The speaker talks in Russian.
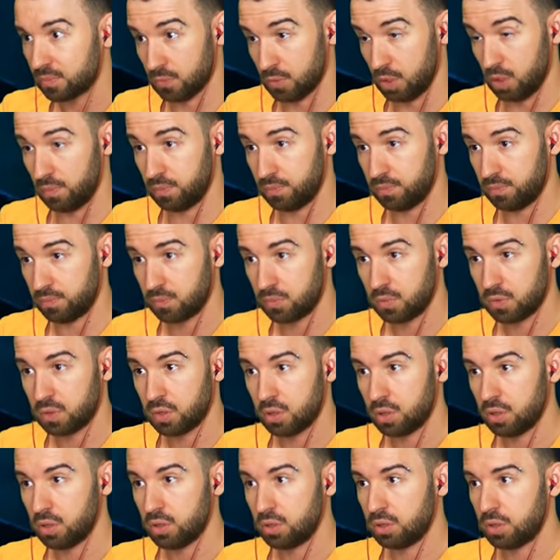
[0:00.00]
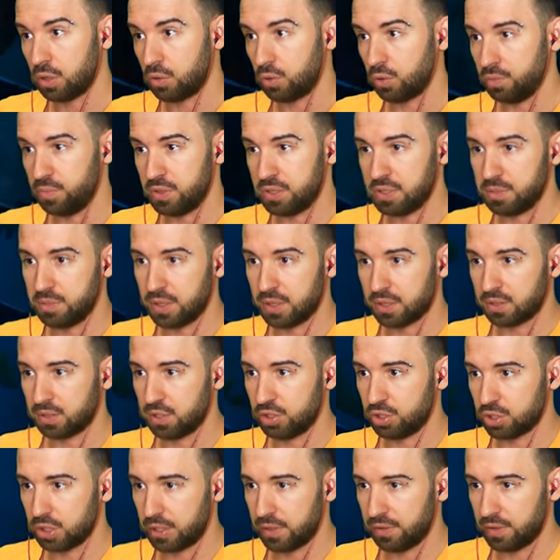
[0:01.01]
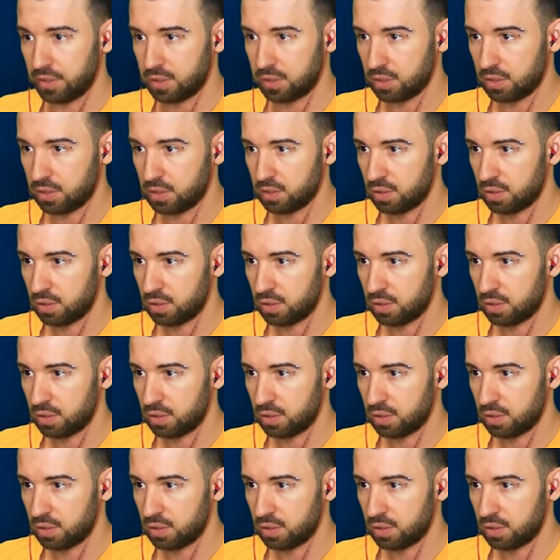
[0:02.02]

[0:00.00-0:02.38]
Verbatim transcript: О! Какой бессмертный человек.